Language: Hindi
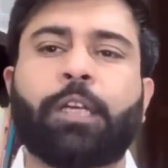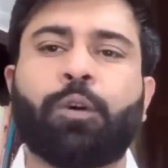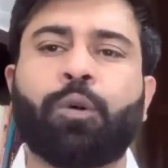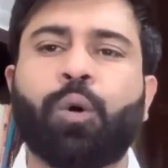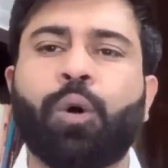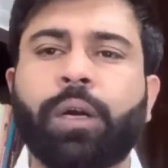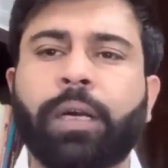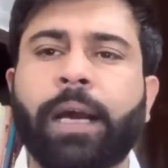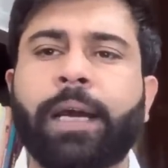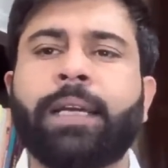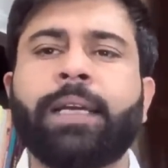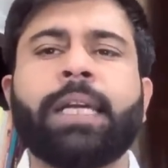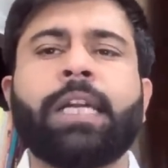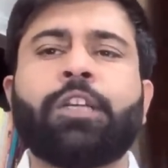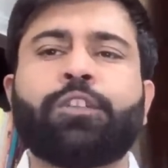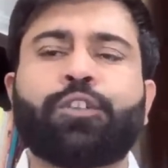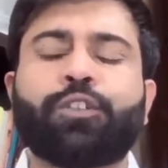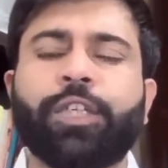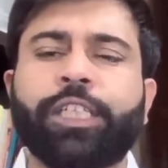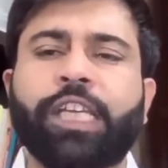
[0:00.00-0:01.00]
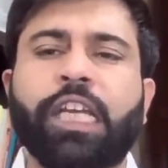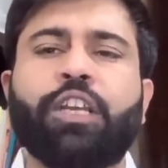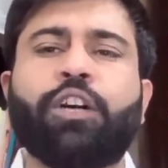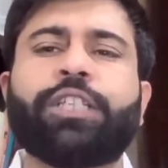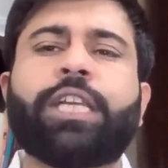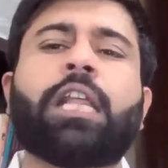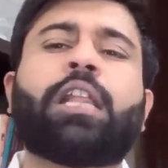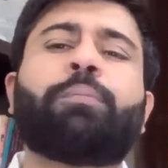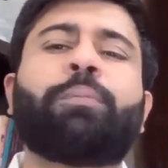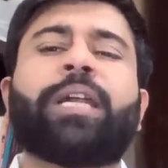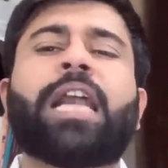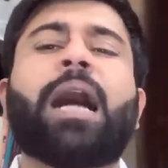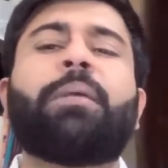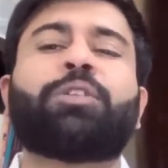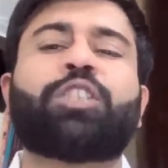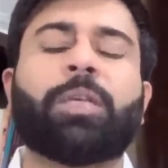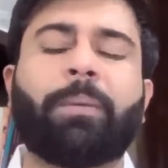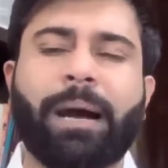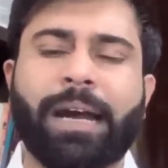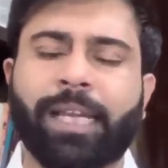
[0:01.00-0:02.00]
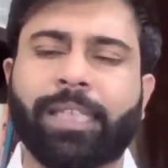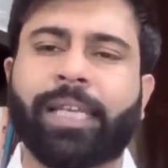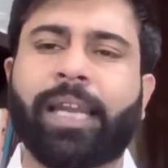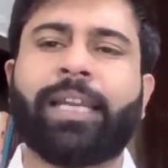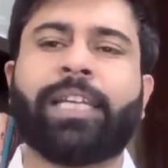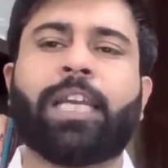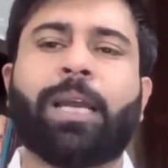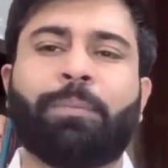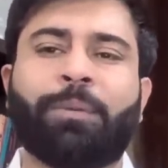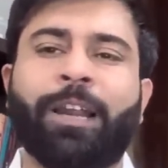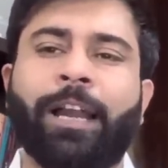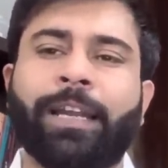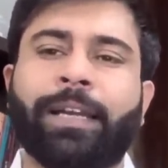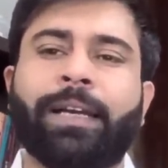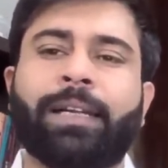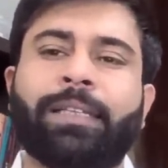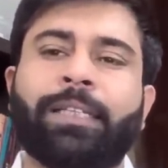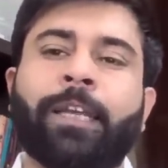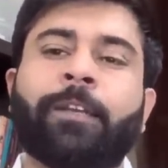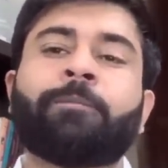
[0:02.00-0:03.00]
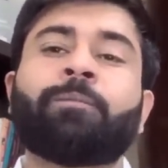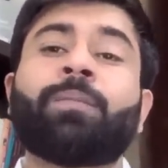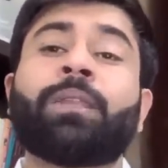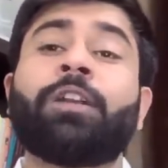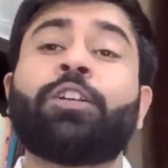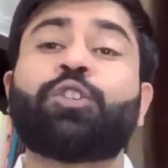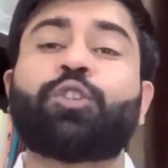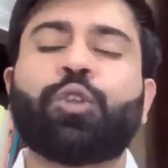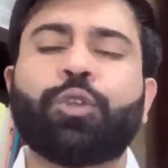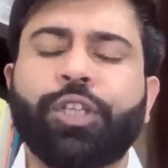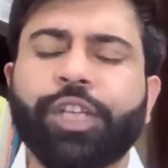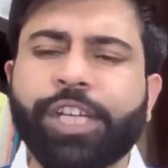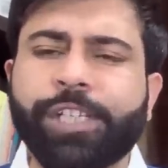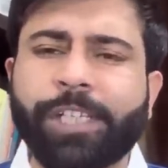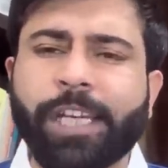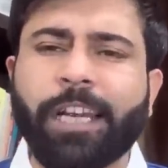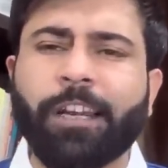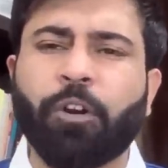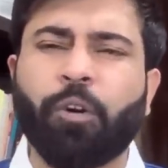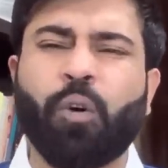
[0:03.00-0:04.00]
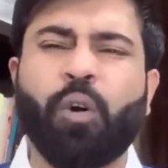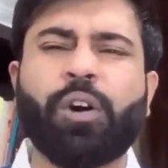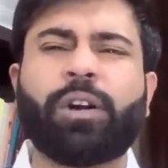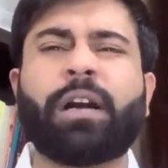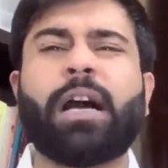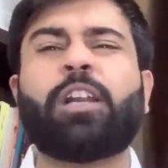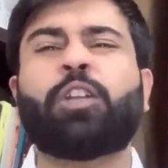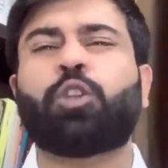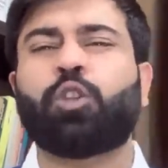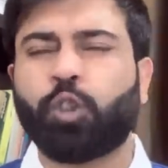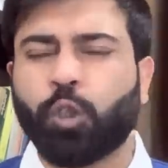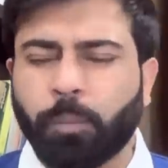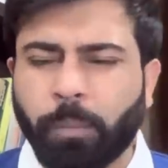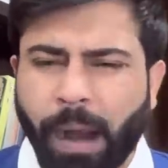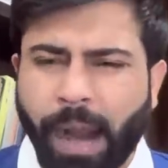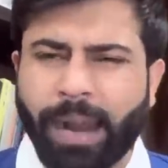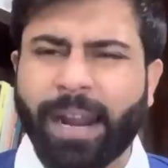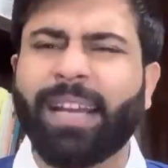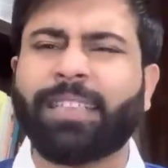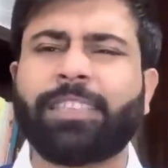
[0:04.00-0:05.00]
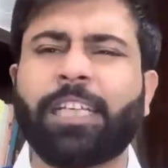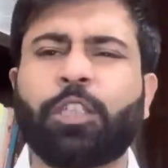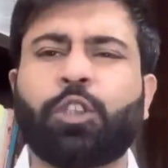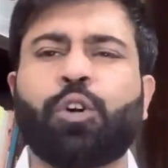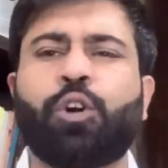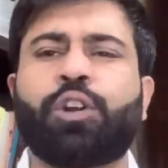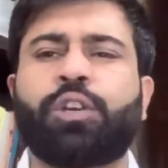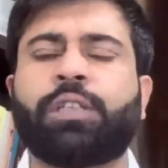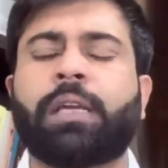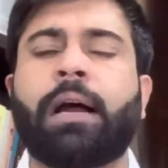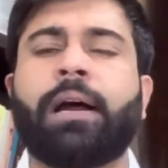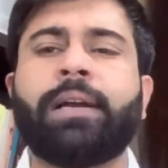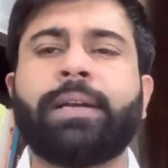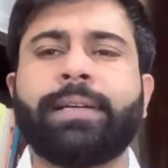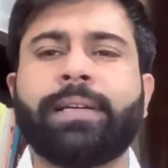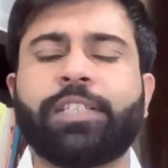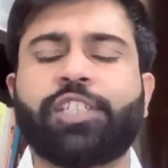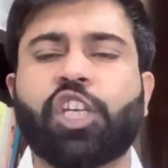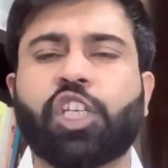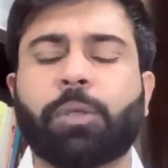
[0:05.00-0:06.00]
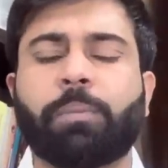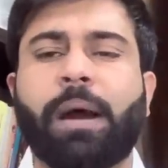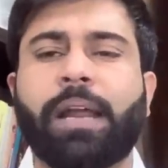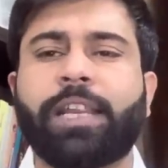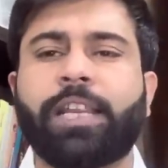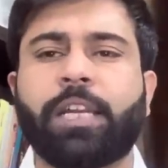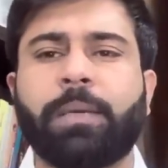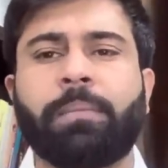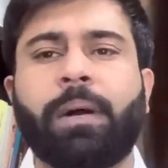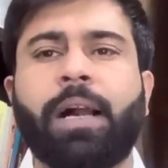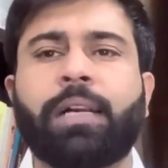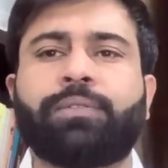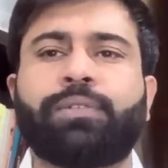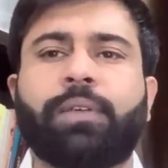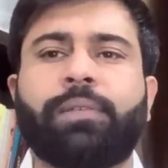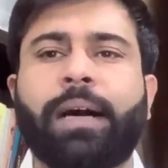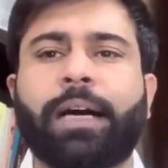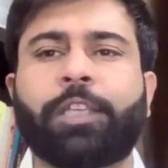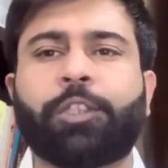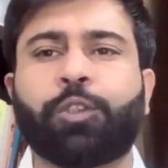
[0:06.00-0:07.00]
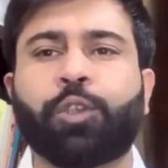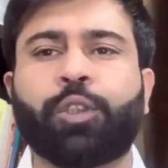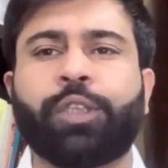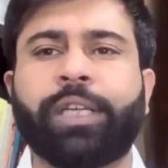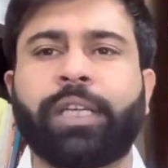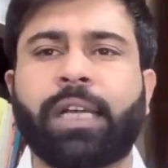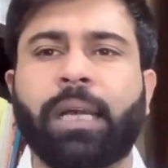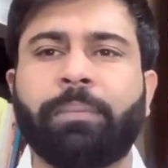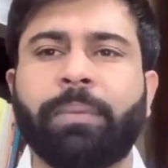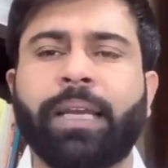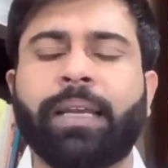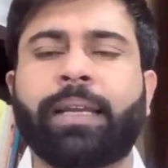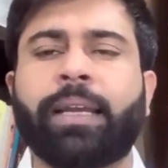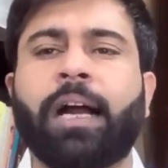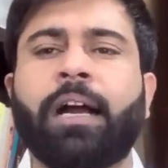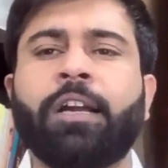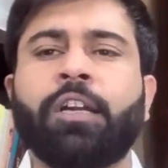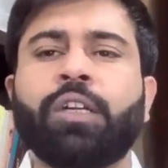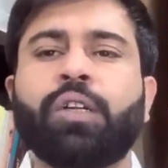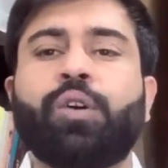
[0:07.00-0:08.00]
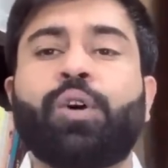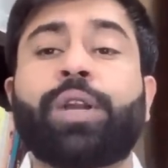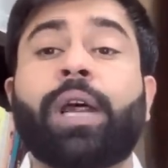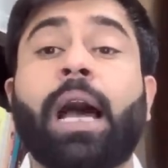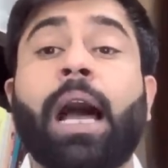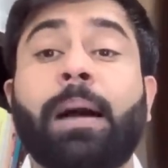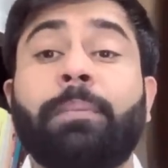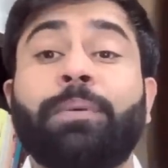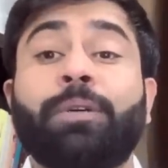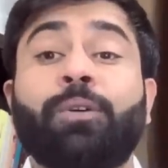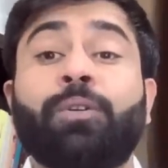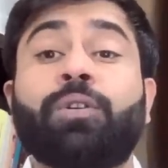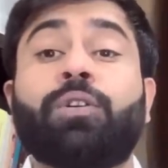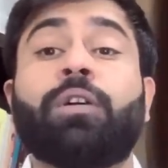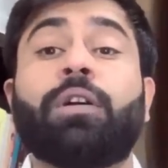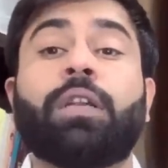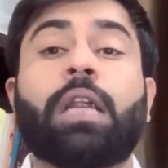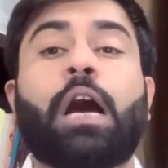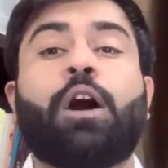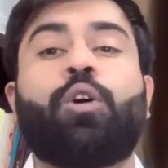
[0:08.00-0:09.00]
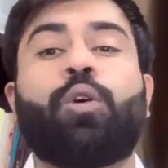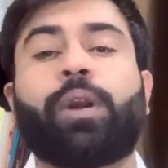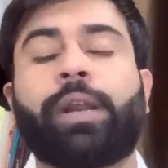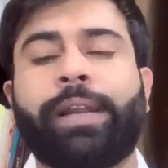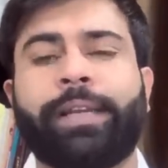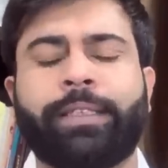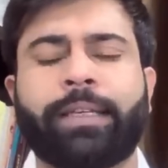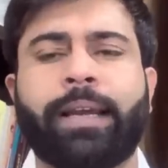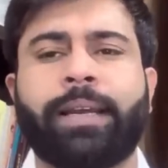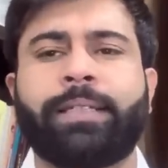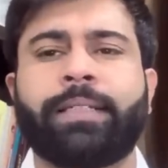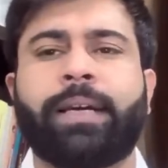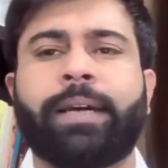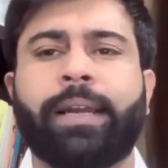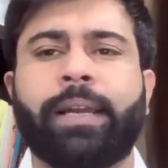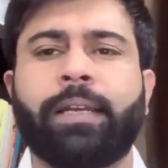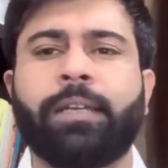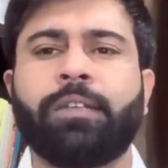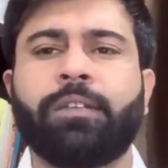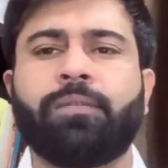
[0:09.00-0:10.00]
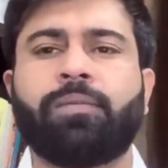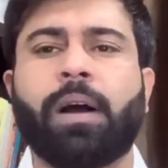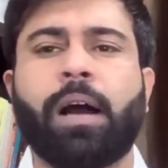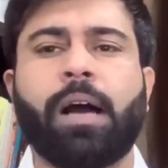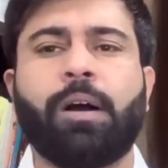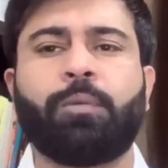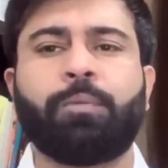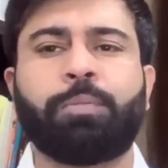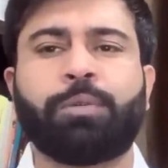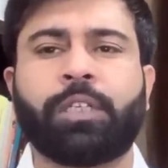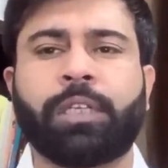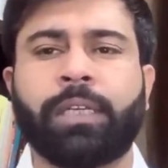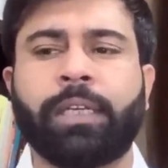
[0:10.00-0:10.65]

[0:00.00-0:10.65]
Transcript: होकर जुडिशियल हो जाए तो फिर आप जमानत के लिए अप्लाई करते हैं जुडिशियल होकर दोबारा से दो रोजा जिसमानी रिमांड फवाद चौधरी का मिल गया और अब उनको लाहौर ले जाया जा रहा है वहां उनकी